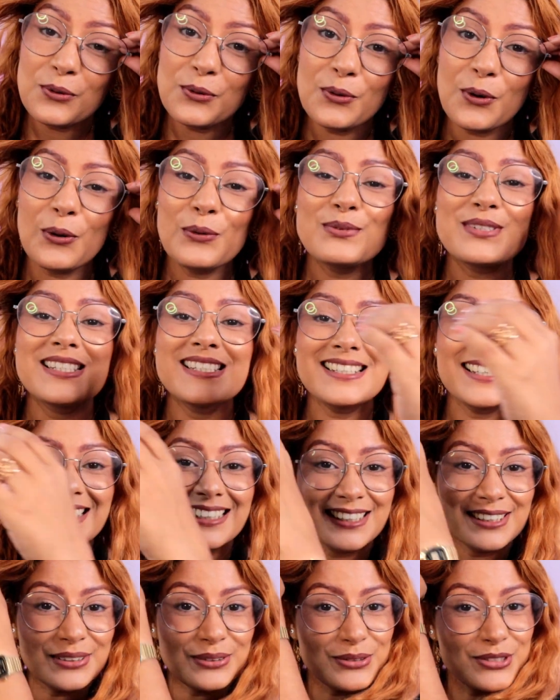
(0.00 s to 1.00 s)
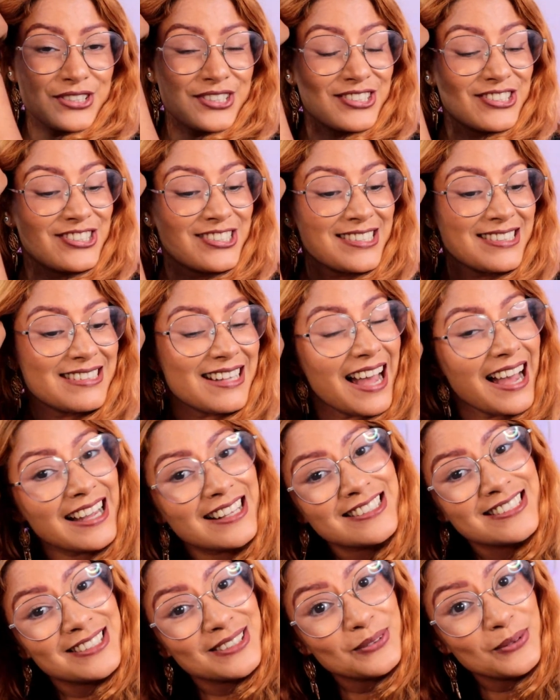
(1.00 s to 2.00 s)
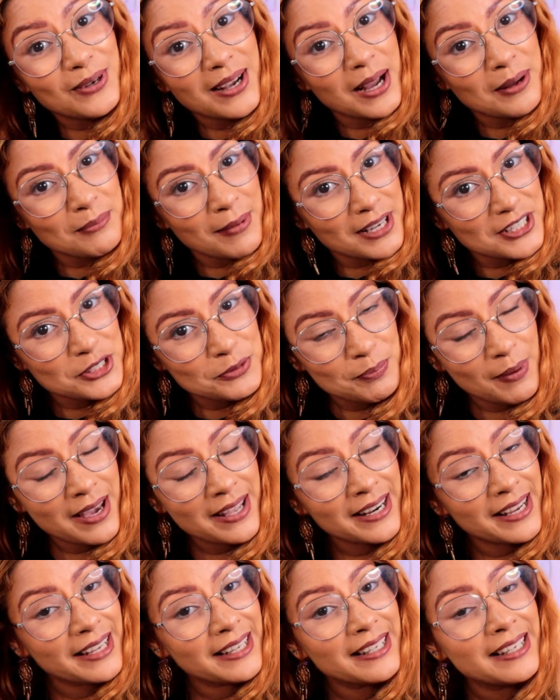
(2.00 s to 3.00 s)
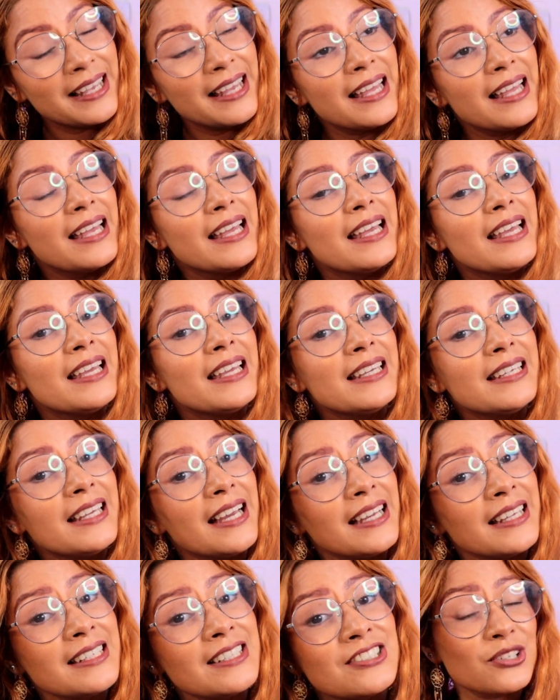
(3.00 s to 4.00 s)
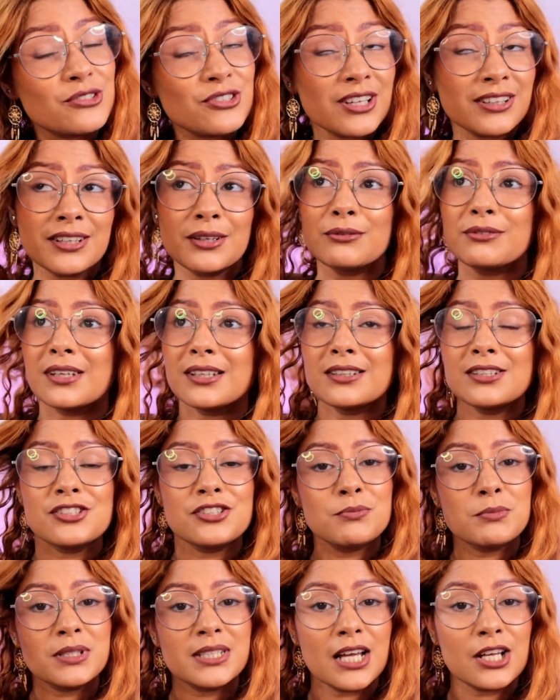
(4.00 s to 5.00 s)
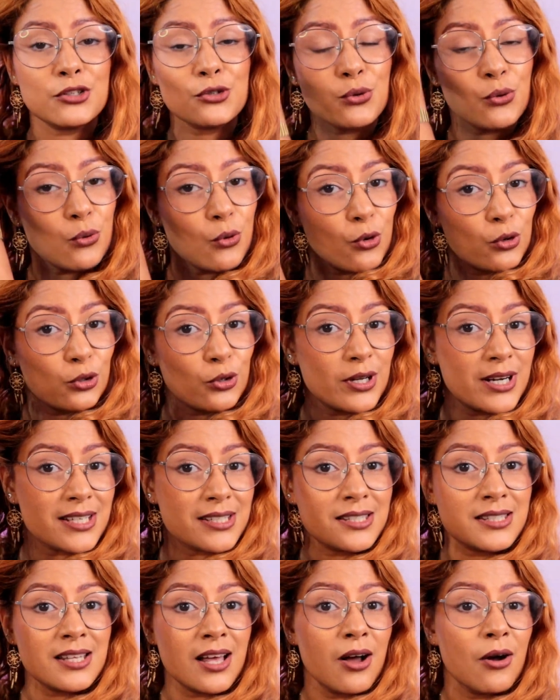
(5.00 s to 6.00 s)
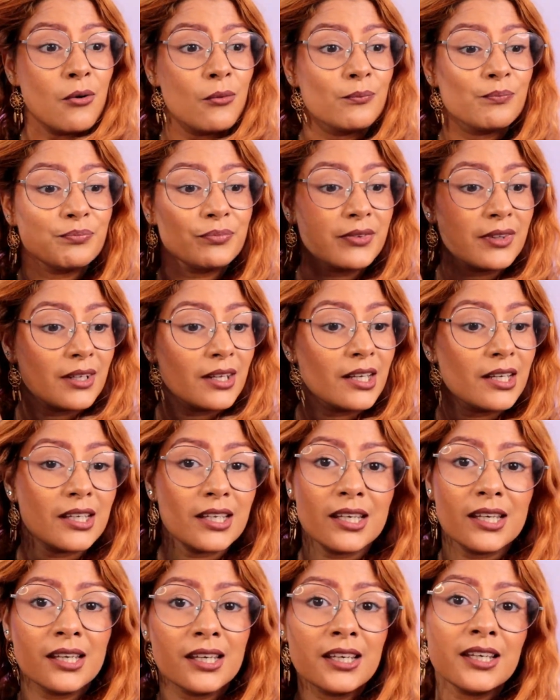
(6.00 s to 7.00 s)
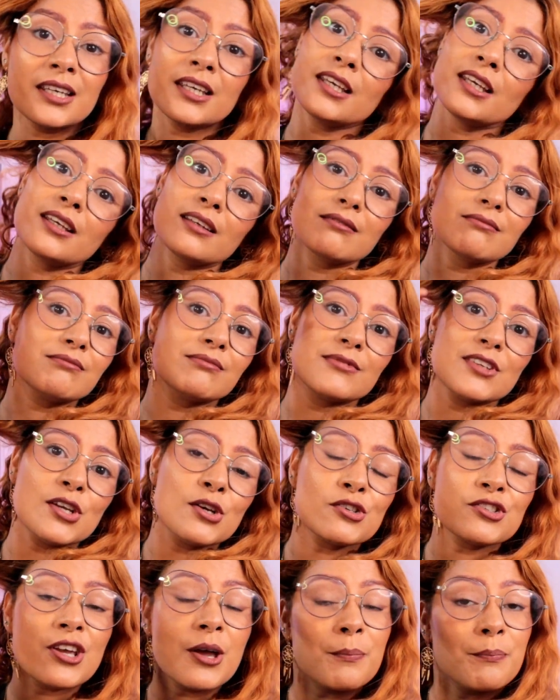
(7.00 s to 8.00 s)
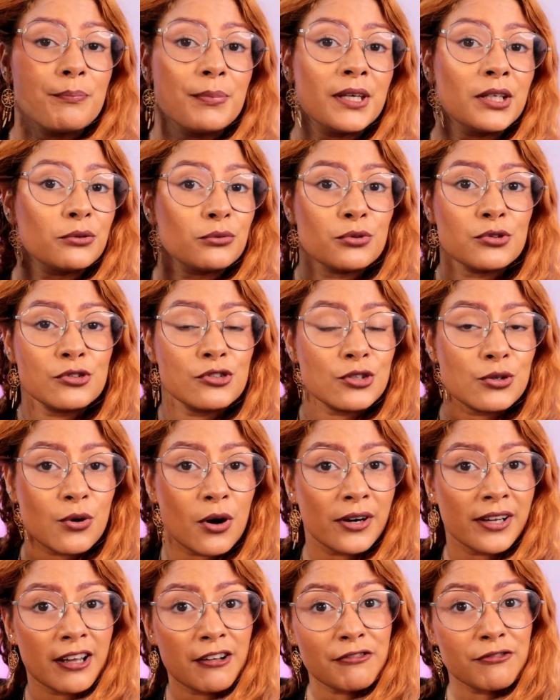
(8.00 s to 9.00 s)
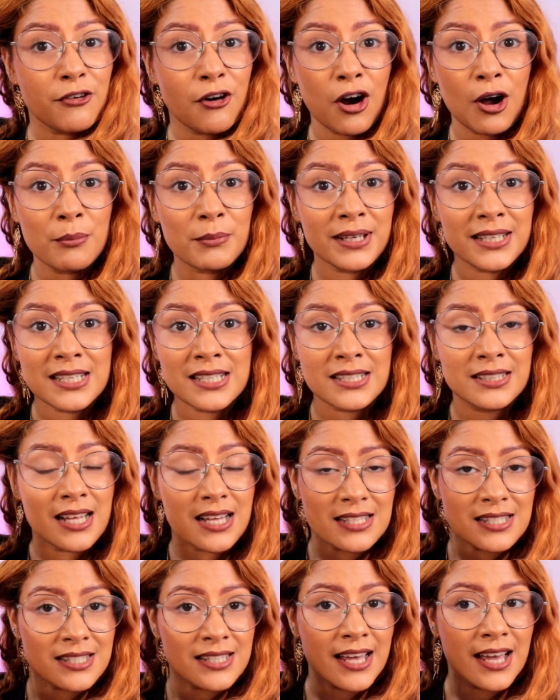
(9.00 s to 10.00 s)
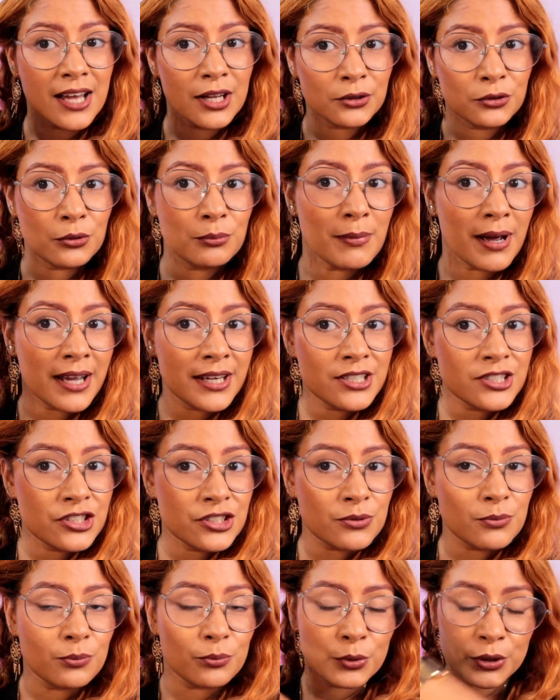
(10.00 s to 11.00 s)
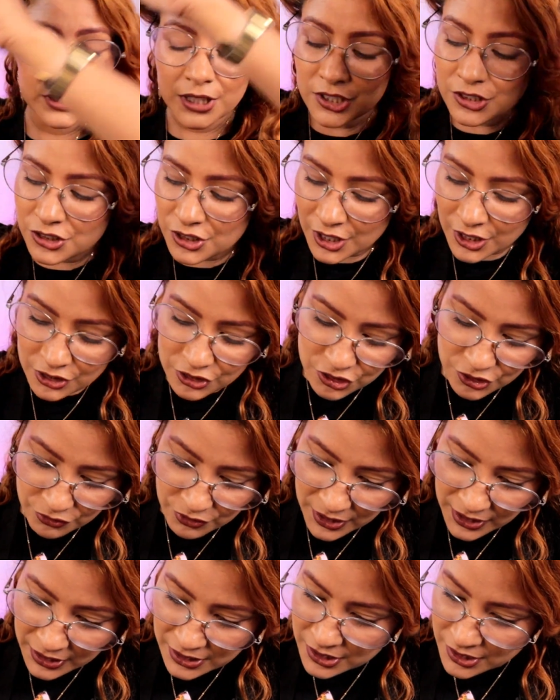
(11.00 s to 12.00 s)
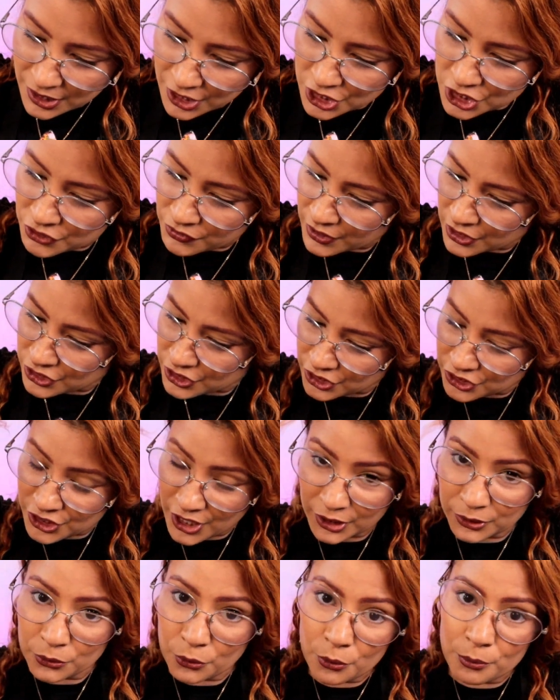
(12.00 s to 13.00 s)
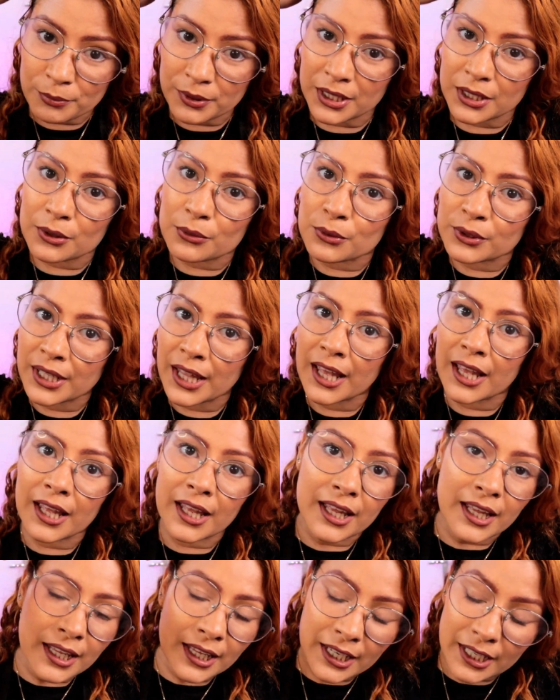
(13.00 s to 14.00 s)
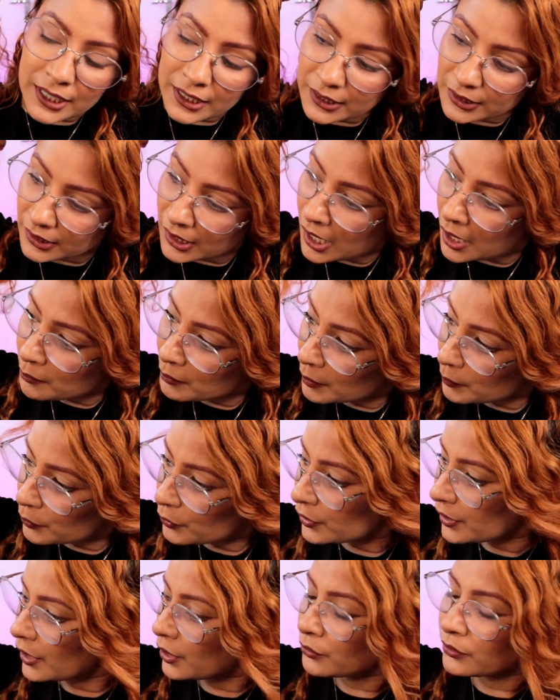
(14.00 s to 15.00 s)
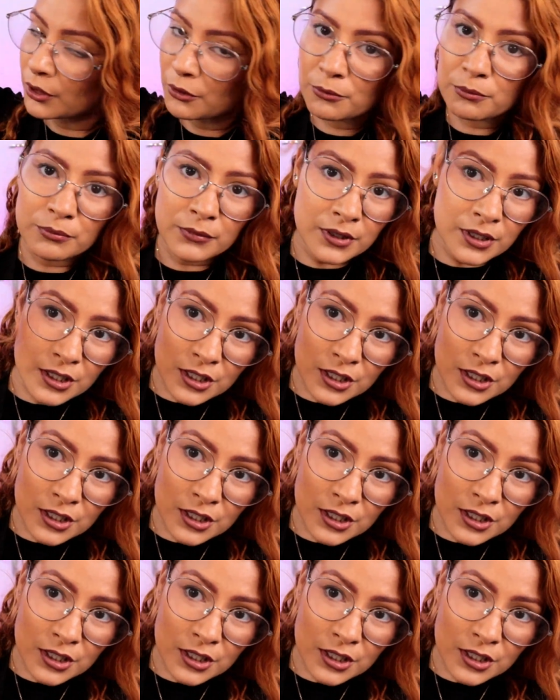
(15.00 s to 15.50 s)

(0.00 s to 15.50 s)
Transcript: com 11 anos de idade e nunca mais parei. E aí eu já tenho tanta intimidade com coloração que eu já pinto de qualquer forma e dá certo, mas muita gente fica triste, fica chateado comigo, né? Reclama porque eu não